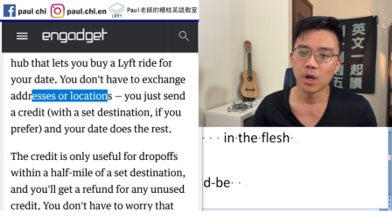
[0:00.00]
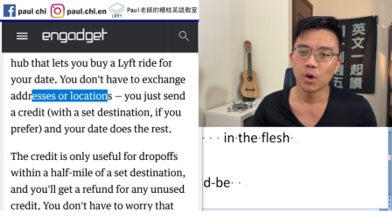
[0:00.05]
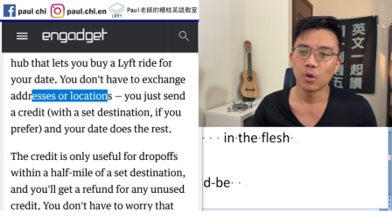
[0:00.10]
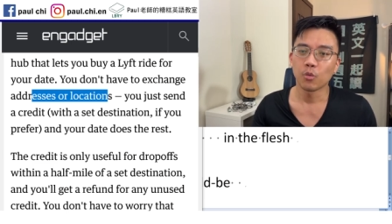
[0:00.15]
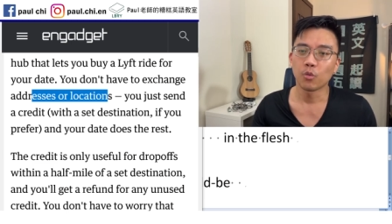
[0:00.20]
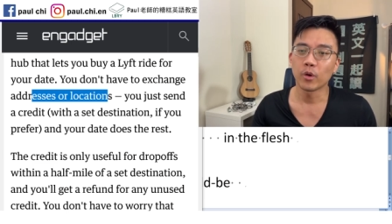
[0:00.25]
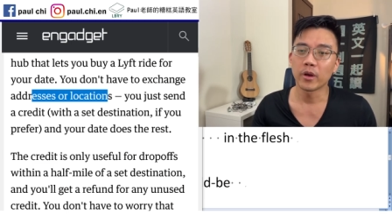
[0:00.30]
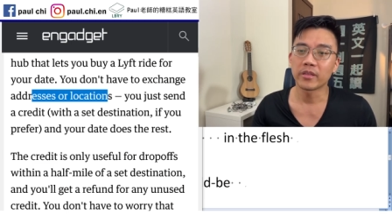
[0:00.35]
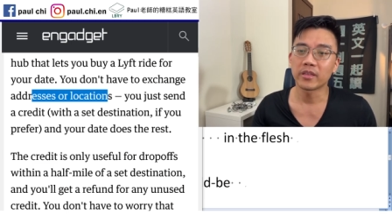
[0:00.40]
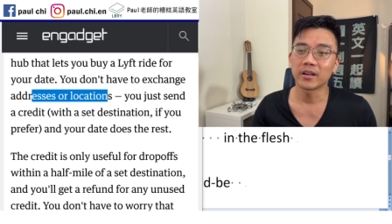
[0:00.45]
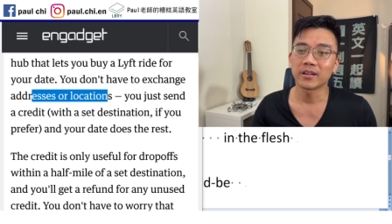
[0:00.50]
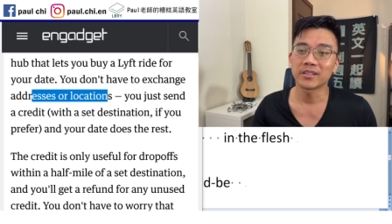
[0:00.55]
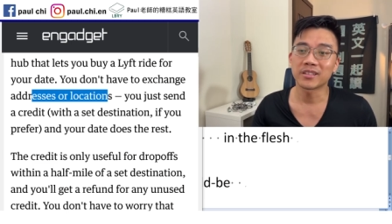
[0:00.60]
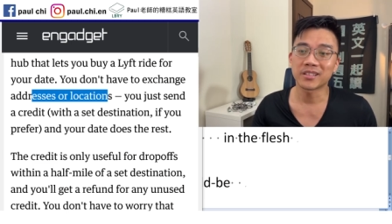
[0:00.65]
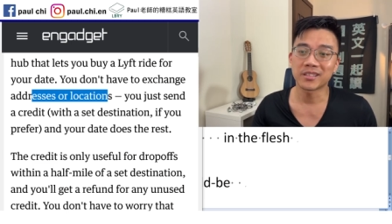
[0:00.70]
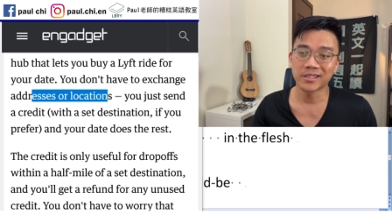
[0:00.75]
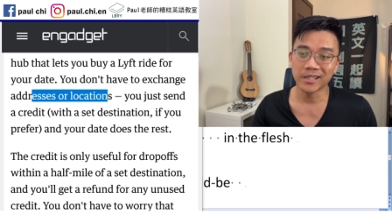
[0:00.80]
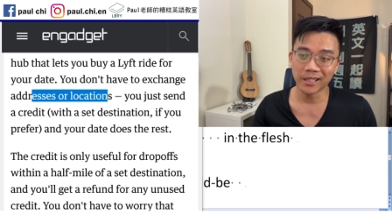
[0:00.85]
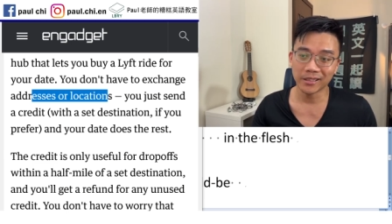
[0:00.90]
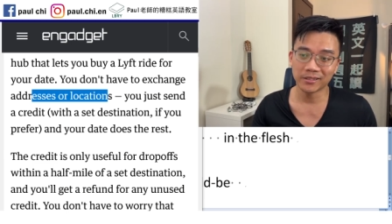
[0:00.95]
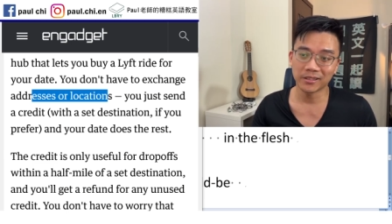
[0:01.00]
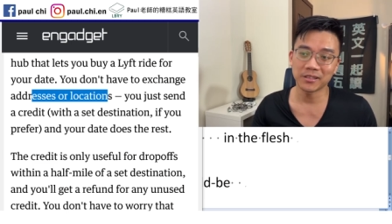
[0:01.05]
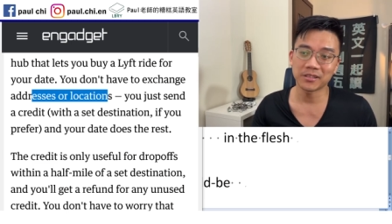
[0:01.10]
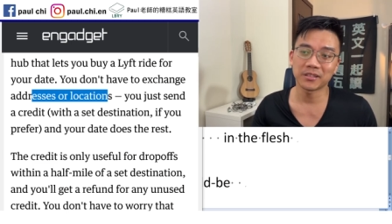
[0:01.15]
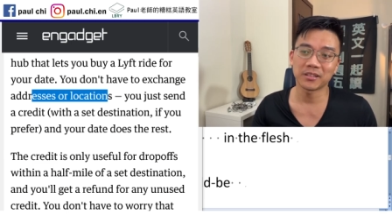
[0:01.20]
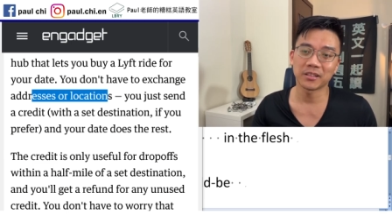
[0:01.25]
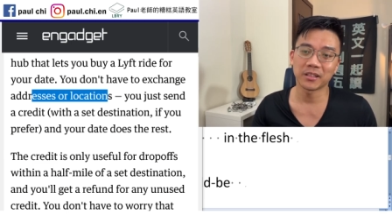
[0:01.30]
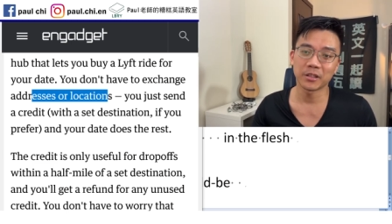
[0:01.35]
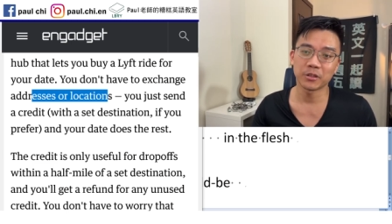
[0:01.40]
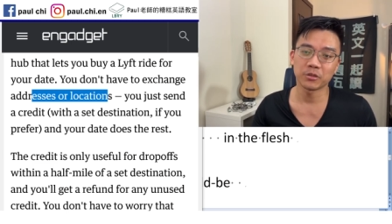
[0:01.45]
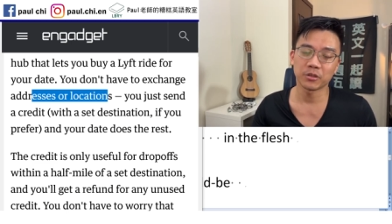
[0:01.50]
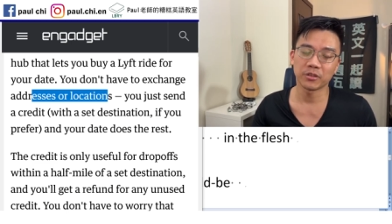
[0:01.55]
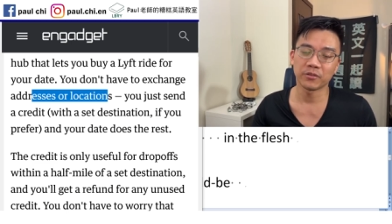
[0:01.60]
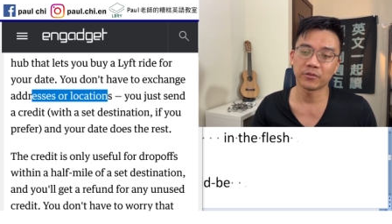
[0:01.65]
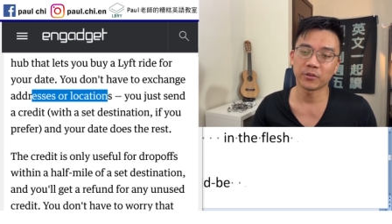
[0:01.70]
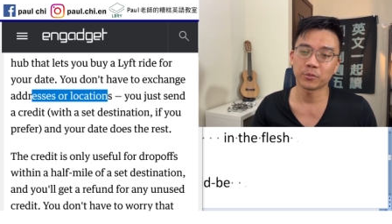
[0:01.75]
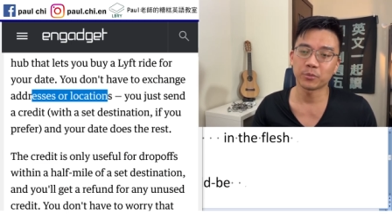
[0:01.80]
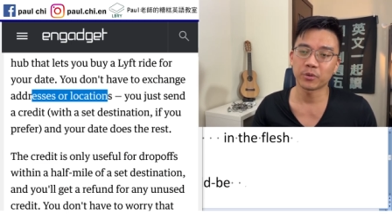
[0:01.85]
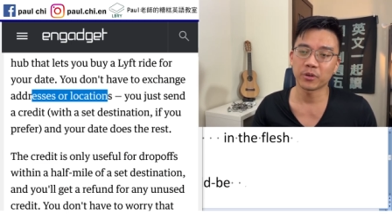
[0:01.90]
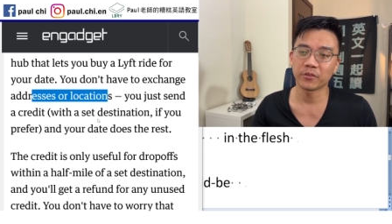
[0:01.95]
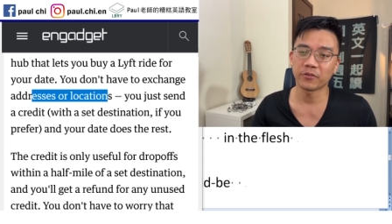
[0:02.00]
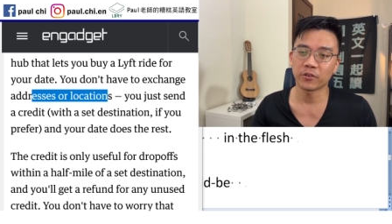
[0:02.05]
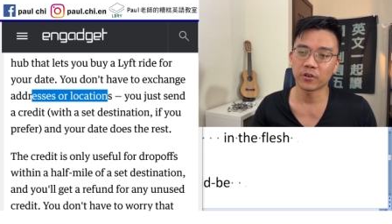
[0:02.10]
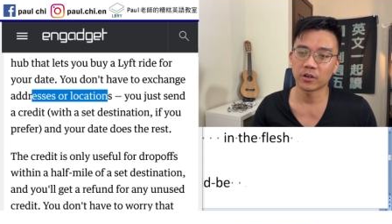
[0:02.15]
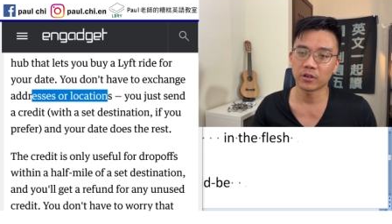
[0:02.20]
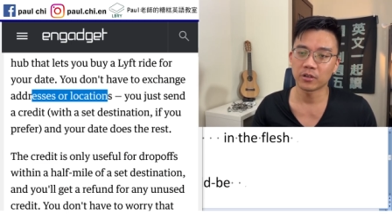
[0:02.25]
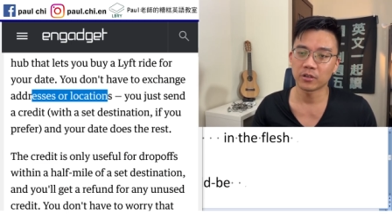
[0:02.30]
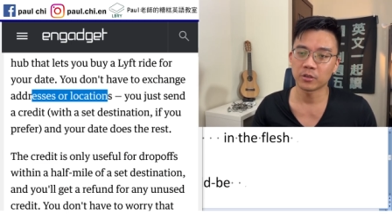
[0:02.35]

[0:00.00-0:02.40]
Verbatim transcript: with a set destination if you prefer。